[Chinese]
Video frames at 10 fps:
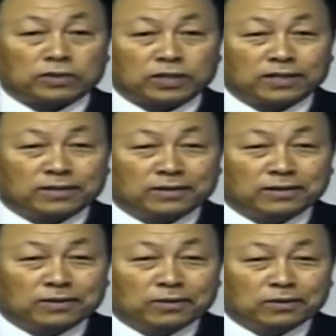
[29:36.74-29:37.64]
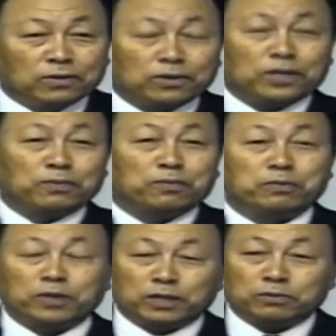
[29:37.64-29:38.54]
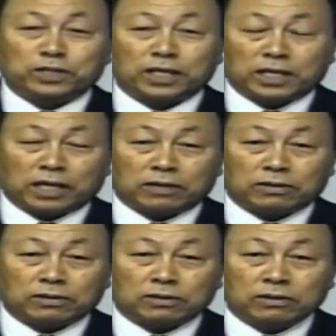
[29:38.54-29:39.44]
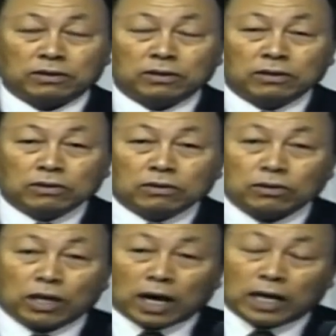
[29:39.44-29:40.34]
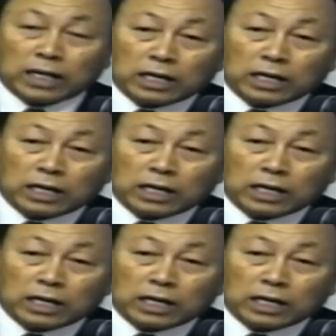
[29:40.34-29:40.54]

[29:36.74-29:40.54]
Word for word: 只要今天获得信心，我心里的坎坷，我心里的